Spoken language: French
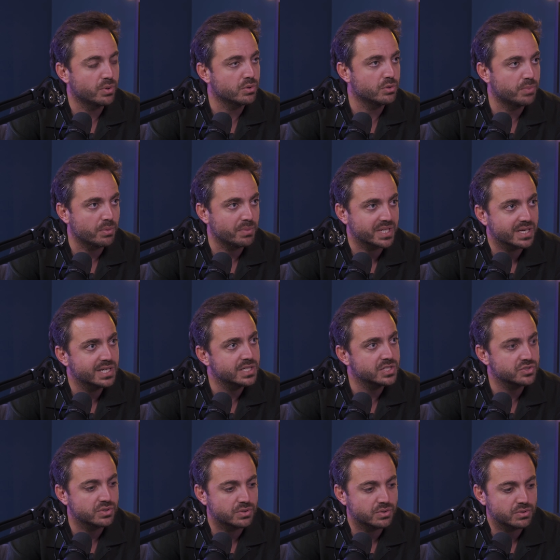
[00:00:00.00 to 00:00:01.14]
port,
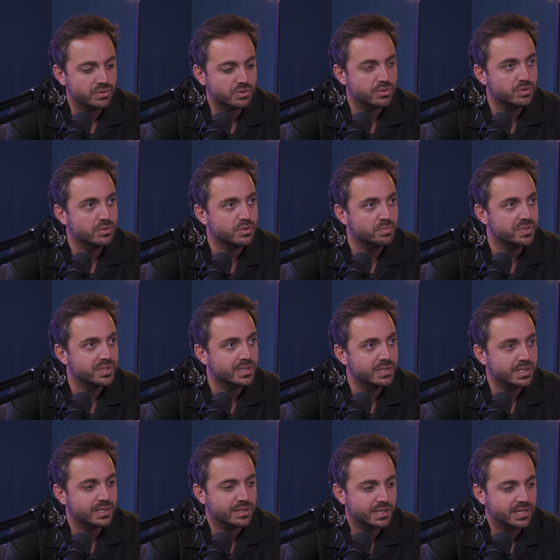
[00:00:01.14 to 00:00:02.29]
bagage le, pied,
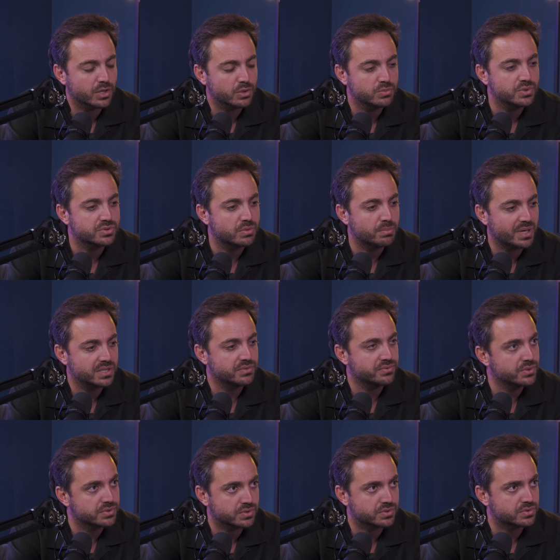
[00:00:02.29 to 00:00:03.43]
les, garde boues sont par
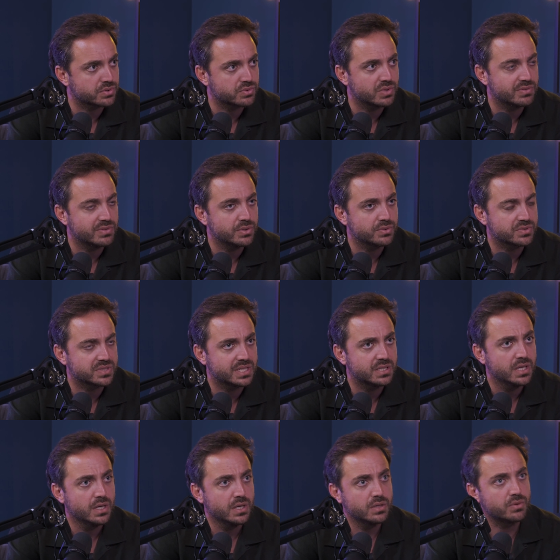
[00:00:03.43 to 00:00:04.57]
défaut sur, tous les vélos. Donc ça,
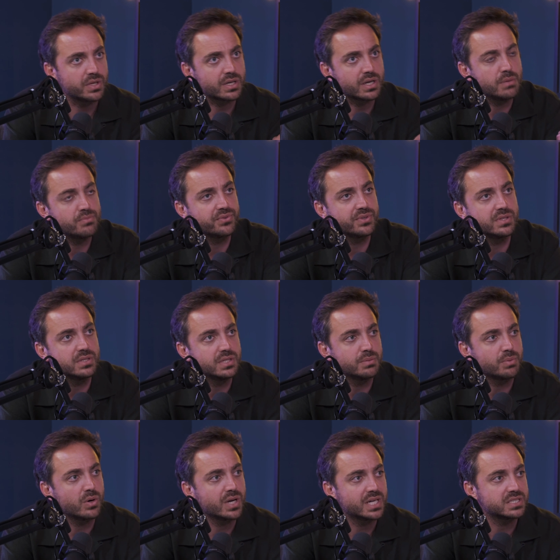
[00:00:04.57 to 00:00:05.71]
on a quand même fait des,
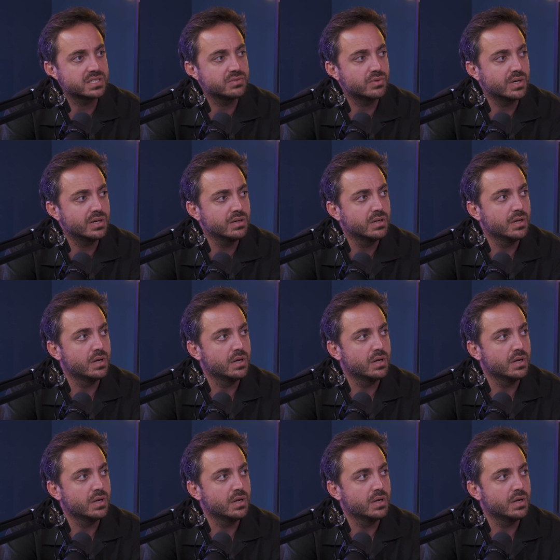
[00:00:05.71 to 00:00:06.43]
progrès à ce niveau-là.